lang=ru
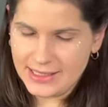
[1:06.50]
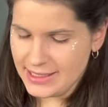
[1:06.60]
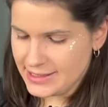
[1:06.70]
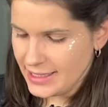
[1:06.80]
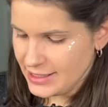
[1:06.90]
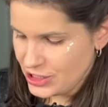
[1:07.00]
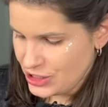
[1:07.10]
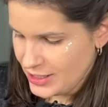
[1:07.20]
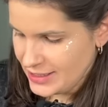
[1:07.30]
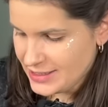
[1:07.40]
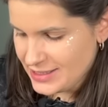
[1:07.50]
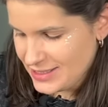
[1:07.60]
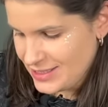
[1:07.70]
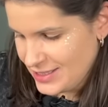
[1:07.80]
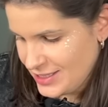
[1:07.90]
достаточно
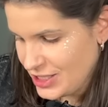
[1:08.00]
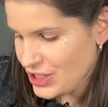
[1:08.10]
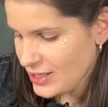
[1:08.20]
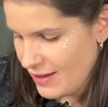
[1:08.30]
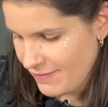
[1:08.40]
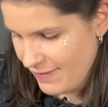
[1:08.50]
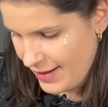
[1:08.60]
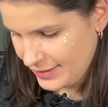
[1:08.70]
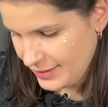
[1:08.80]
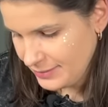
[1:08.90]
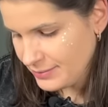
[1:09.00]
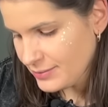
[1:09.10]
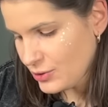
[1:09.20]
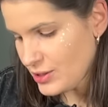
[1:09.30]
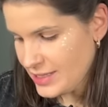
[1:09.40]
тяжеловато,
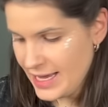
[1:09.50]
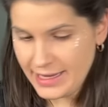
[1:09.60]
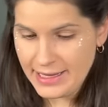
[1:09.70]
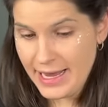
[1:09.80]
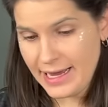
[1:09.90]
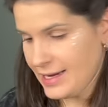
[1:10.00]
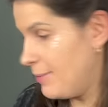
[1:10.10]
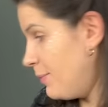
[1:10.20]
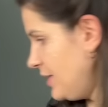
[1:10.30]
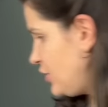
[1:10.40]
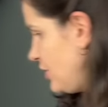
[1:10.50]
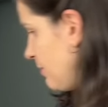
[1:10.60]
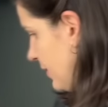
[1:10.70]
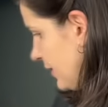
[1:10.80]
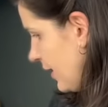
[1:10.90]
то есть это не как обычный
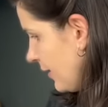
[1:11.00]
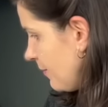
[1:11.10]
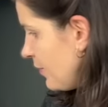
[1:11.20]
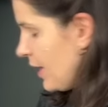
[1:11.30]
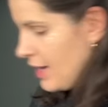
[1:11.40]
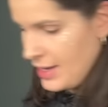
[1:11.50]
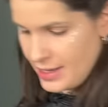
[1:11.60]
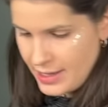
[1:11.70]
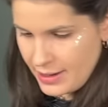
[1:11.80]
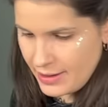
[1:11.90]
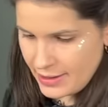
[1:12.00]
банан. И